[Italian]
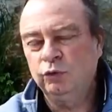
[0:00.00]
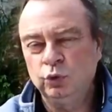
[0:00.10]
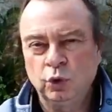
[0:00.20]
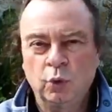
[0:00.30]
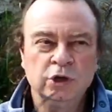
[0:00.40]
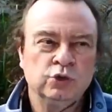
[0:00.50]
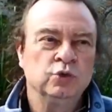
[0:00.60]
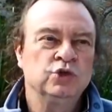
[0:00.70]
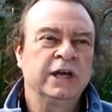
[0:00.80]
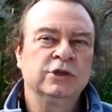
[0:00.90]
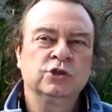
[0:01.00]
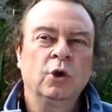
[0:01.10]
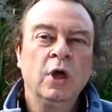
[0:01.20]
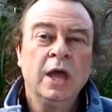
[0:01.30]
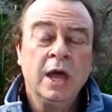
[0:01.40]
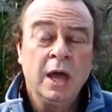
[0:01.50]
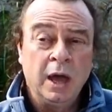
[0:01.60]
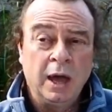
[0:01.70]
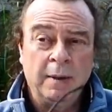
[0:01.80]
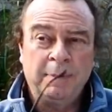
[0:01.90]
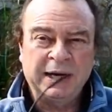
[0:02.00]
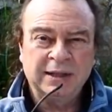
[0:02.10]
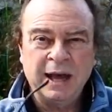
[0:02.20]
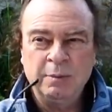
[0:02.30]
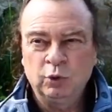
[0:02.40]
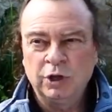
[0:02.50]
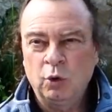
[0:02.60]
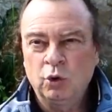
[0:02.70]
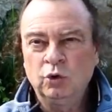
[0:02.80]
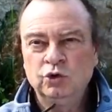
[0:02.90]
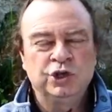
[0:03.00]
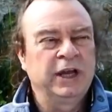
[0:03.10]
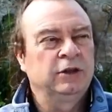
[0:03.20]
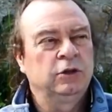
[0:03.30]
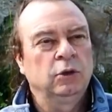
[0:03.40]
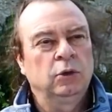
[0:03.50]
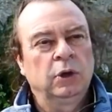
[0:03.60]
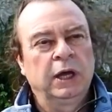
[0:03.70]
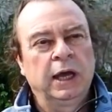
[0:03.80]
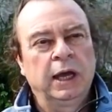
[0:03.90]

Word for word: avuto quel successo. partiamo da un concetto